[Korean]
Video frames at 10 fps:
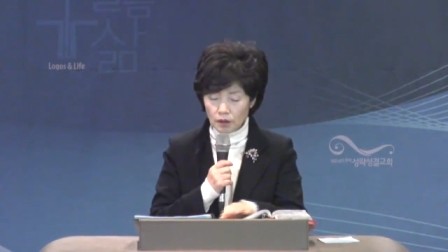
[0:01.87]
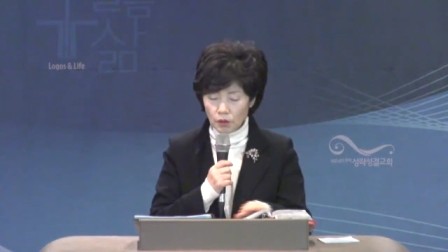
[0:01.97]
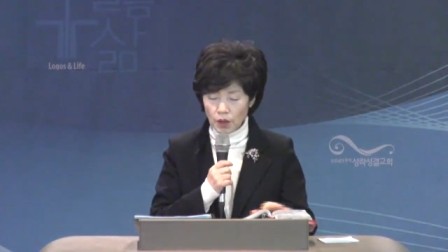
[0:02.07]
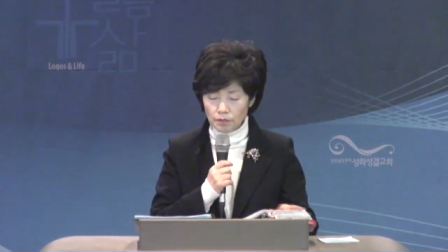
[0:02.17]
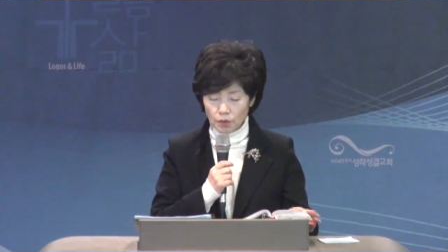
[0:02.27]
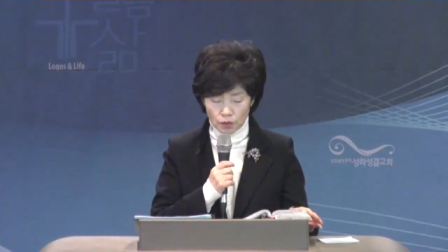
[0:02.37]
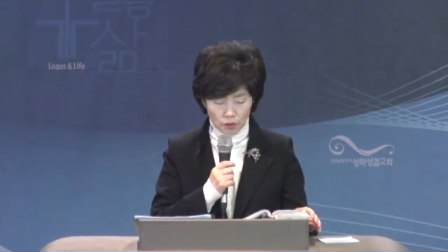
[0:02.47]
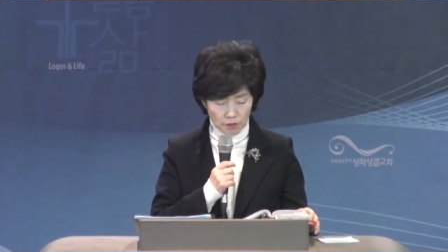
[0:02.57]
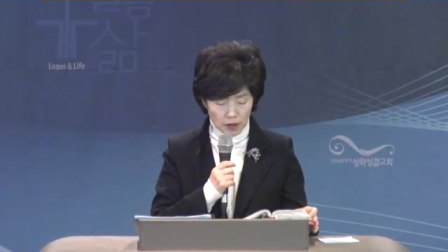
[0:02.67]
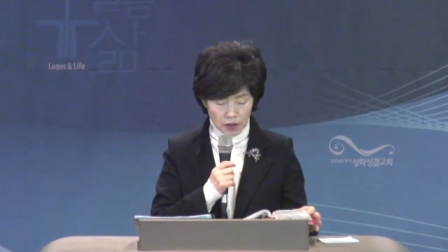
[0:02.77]

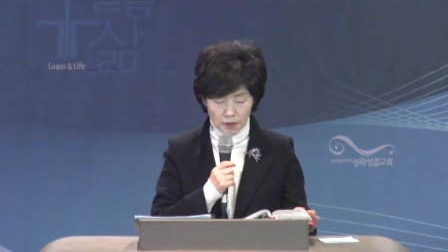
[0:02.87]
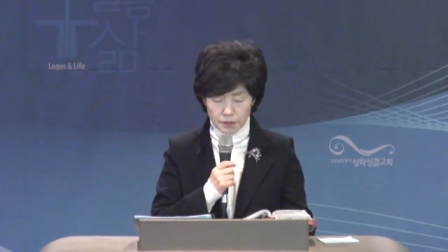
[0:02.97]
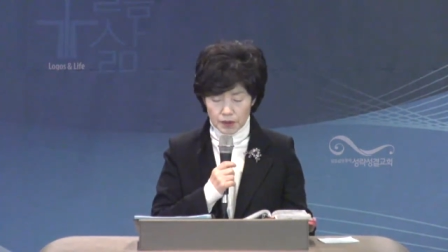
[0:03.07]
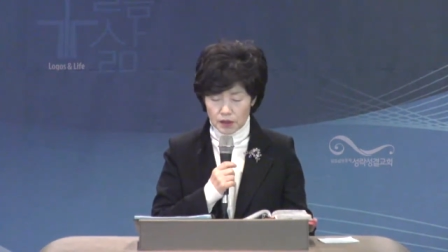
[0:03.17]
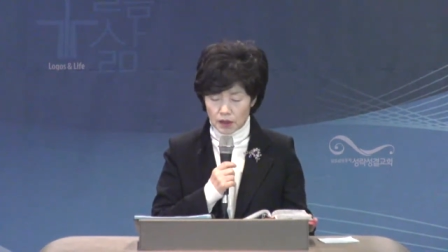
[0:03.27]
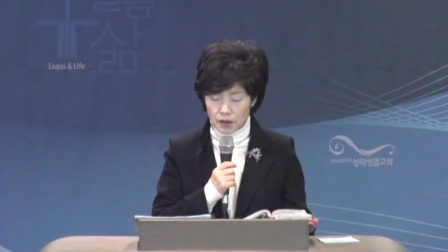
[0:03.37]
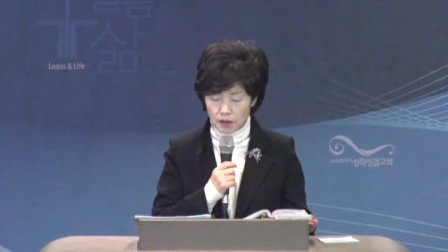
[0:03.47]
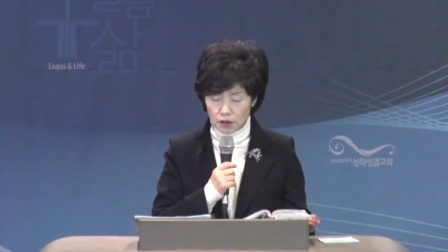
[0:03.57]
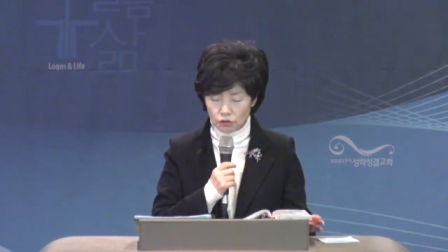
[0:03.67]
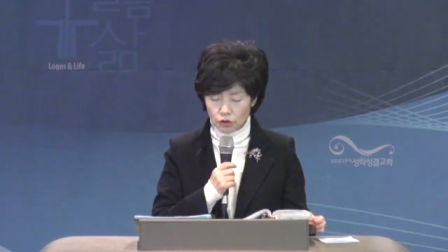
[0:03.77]
요한복음
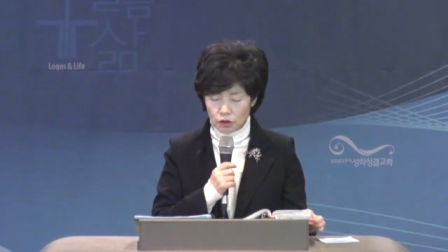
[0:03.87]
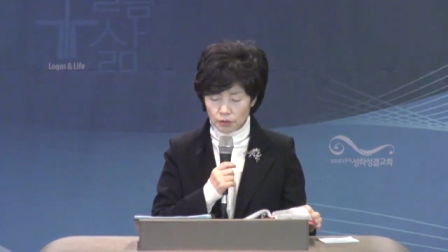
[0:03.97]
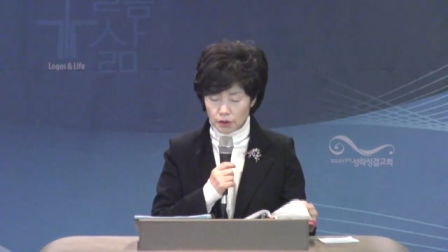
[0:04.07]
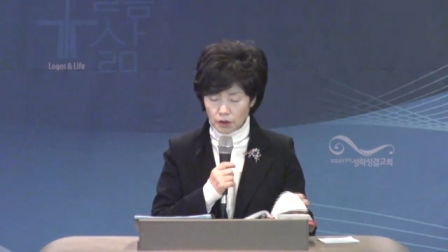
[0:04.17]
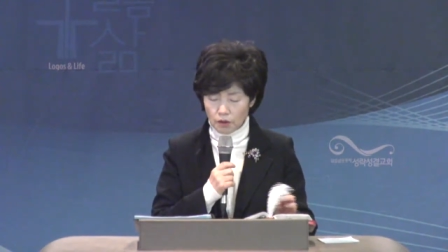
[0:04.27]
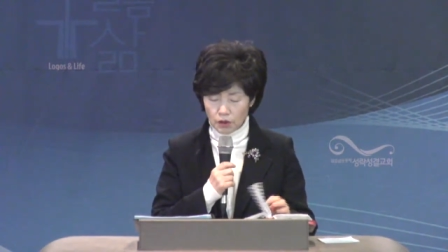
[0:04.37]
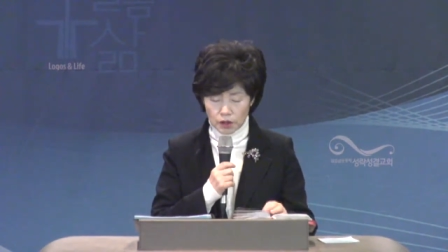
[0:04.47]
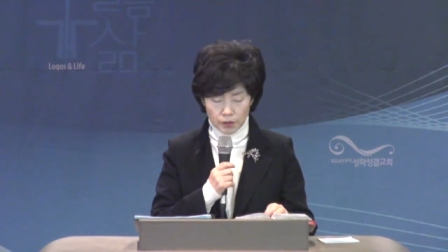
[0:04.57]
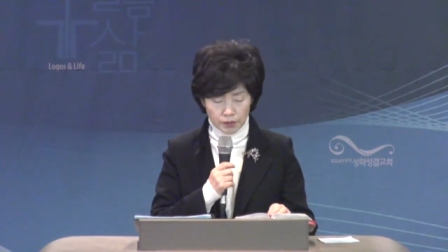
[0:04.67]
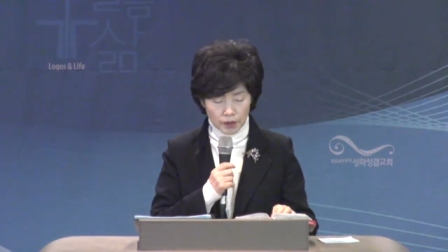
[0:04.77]
20장 19절부터
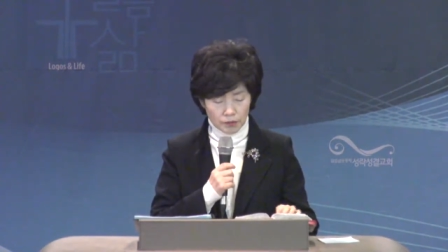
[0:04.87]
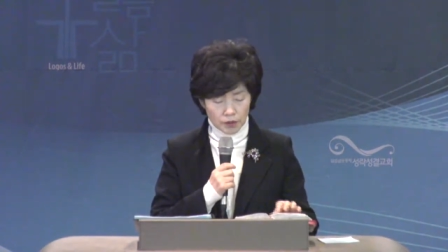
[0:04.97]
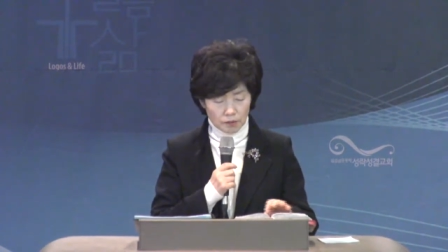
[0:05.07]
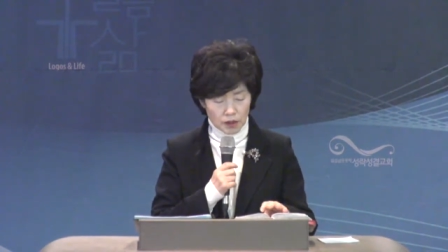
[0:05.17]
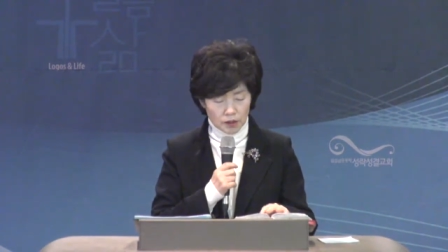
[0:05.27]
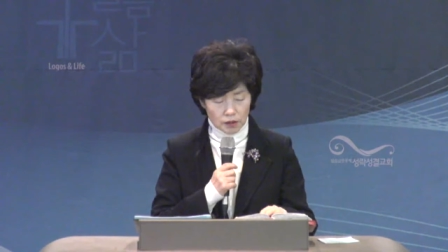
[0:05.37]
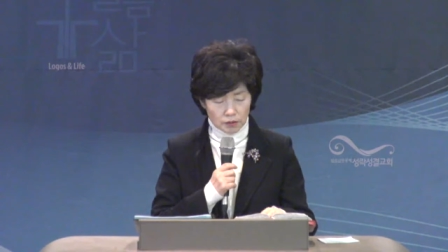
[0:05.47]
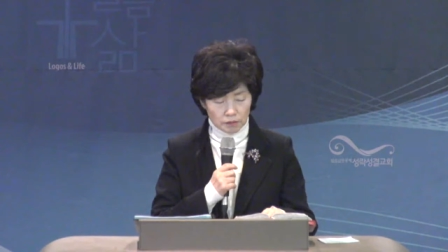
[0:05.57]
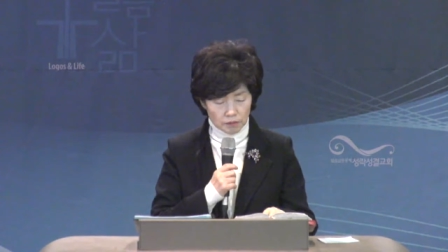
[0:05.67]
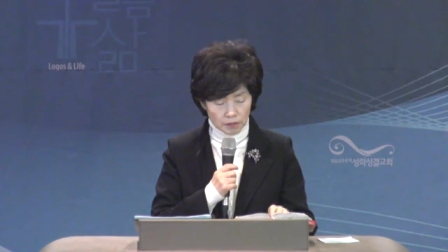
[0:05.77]
23절
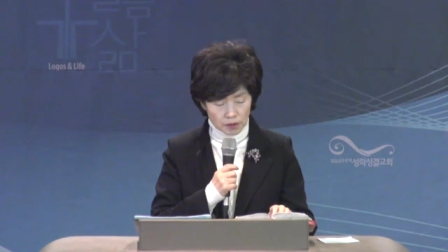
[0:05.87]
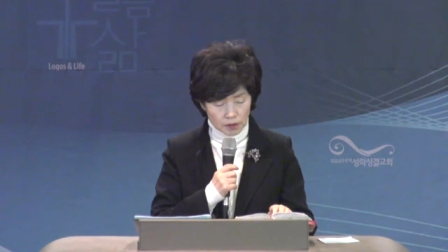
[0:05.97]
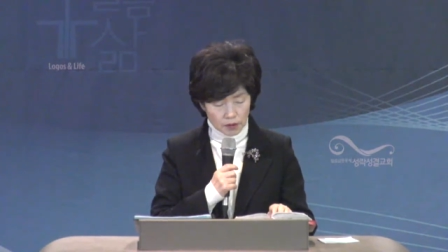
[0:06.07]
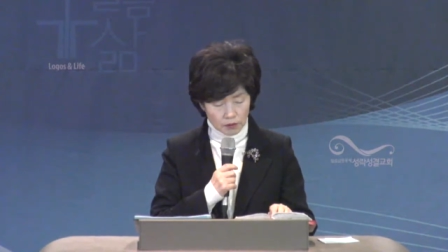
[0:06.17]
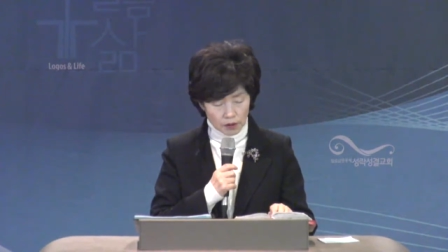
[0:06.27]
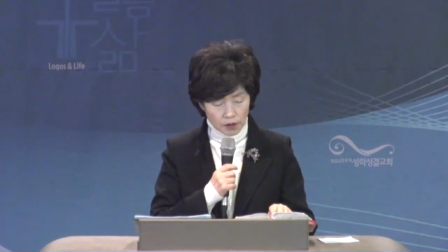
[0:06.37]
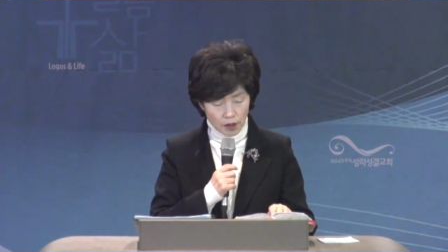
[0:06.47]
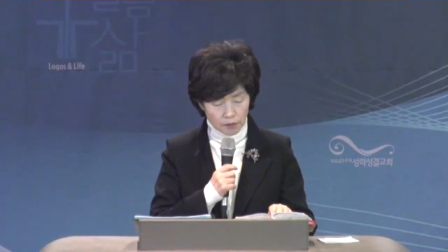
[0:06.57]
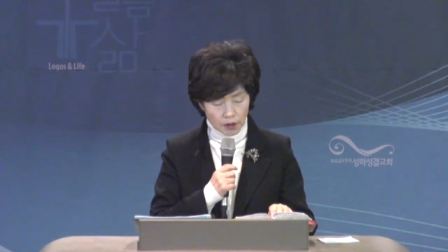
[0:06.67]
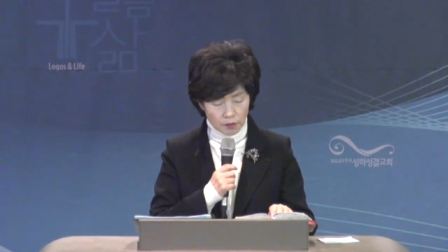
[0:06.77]
말씀 우리 다
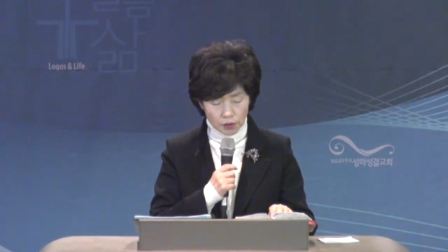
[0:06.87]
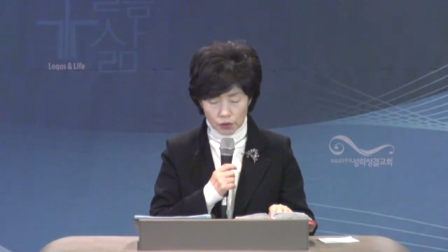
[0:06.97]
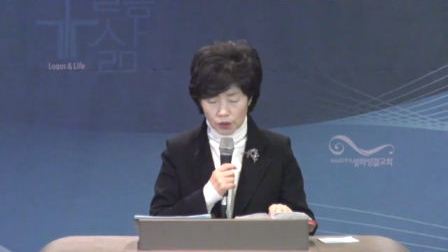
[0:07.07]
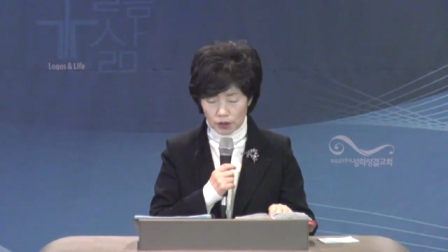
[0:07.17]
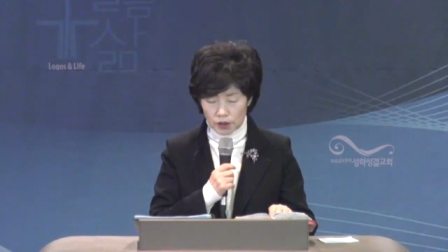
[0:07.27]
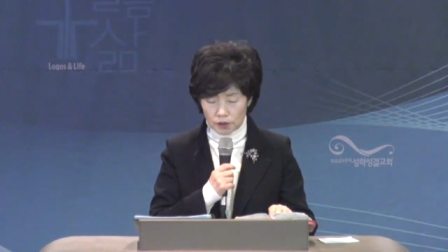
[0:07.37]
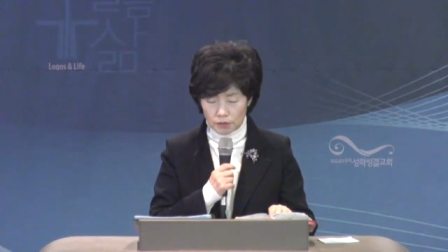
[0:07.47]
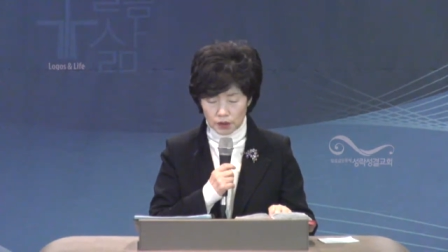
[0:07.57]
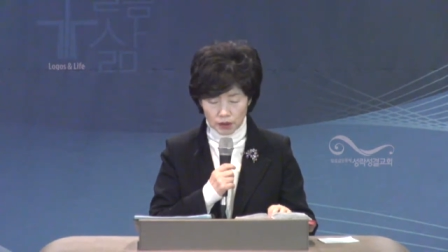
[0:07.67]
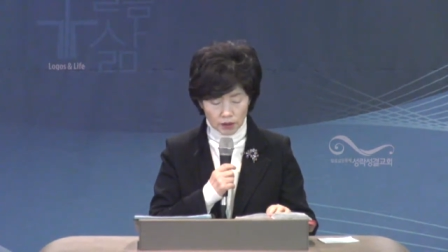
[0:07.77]
함께 보도록
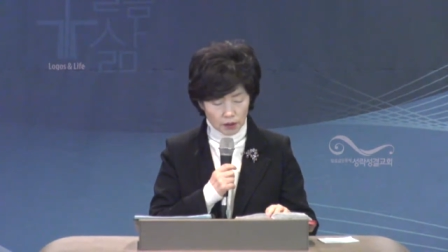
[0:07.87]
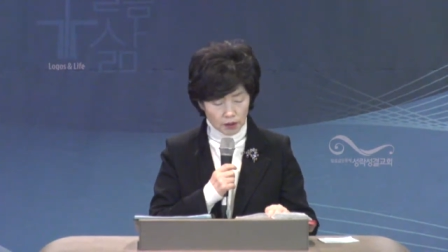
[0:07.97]
하겠습니다.